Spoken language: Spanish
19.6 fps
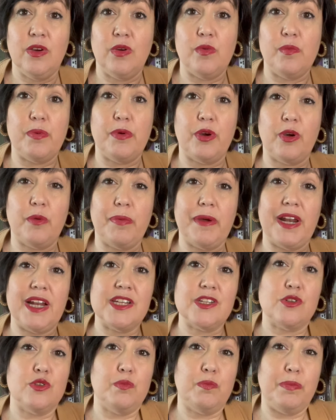un poco
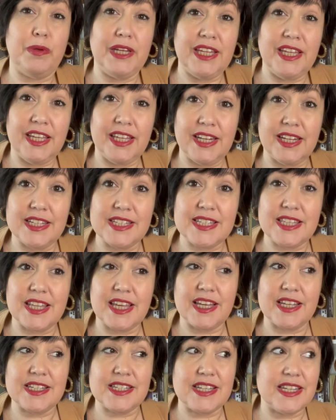para suplir
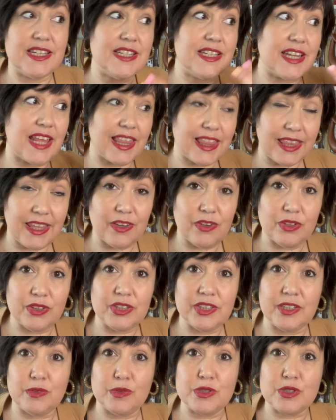esta
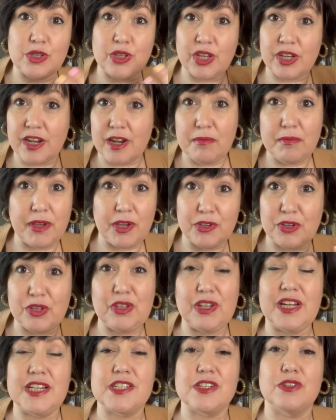sensación de no estoy en el
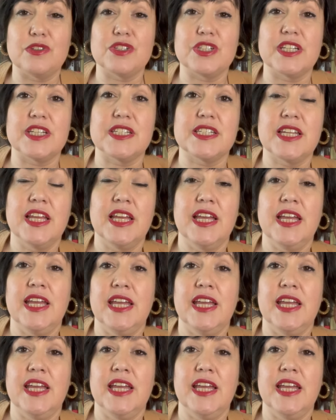meollo de las cosas.